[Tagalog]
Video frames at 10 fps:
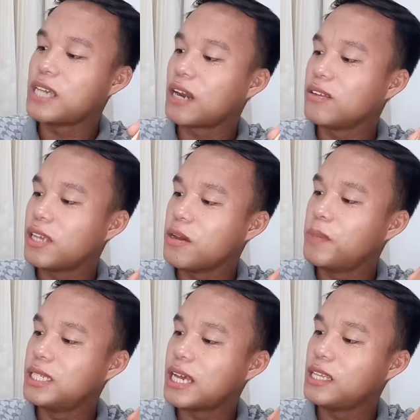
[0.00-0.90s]
Shoutout sa'yo,
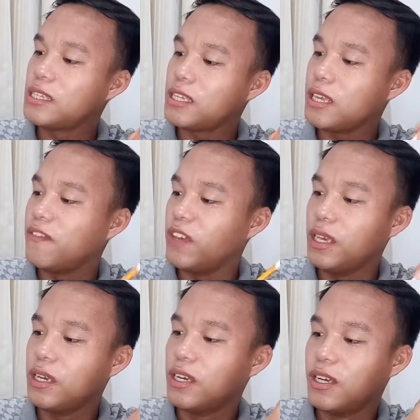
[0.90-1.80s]
Bansanity TV.